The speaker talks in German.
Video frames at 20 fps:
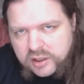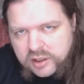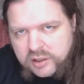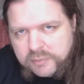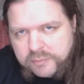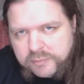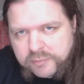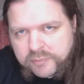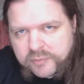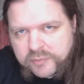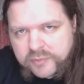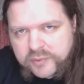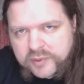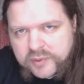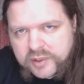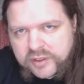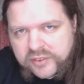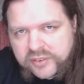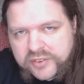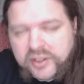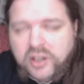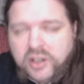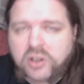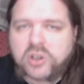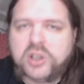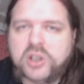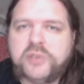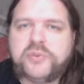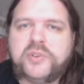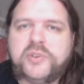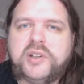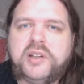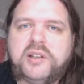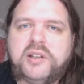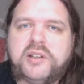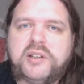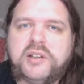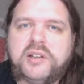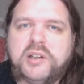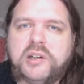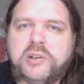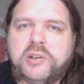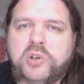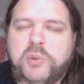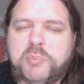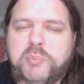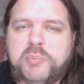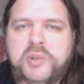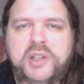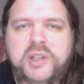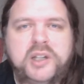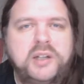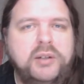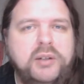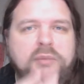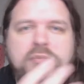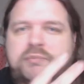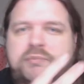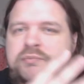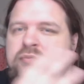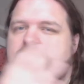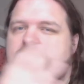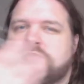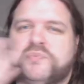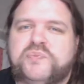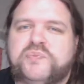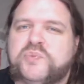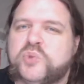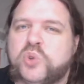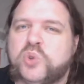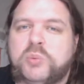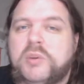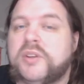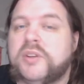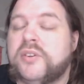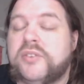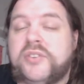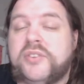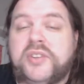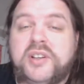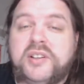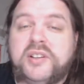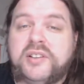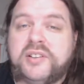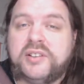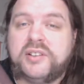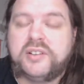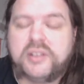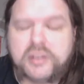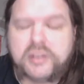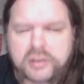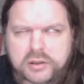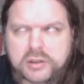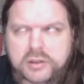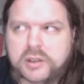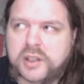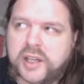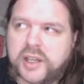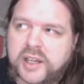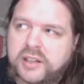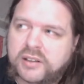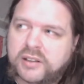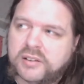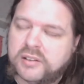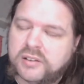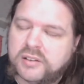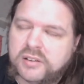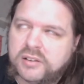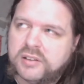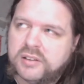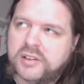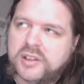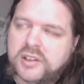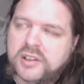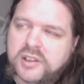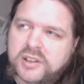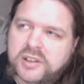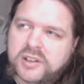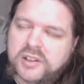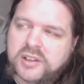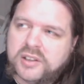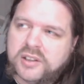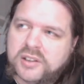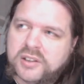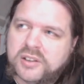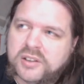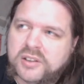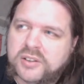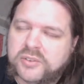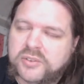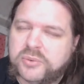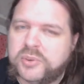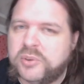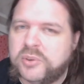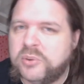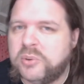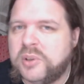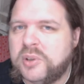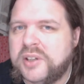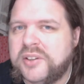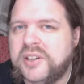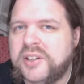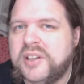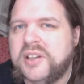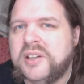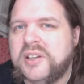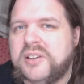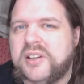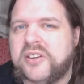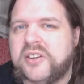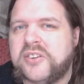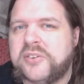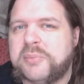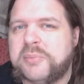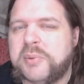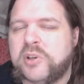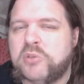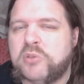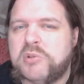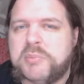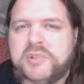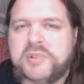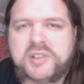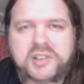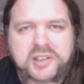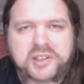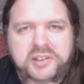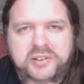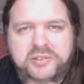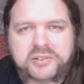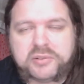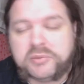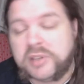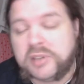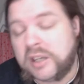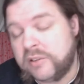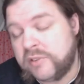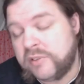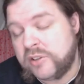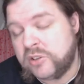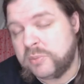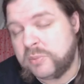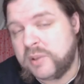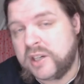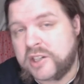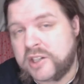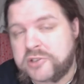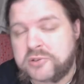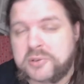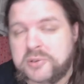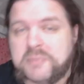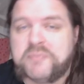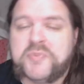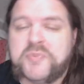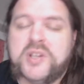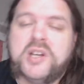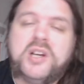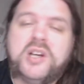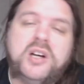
Ähm, sehr häufig äh, kommt mir über zig Ecken äh, zu den Ohren, dass man über mich redet. Nach welcher Überraschung.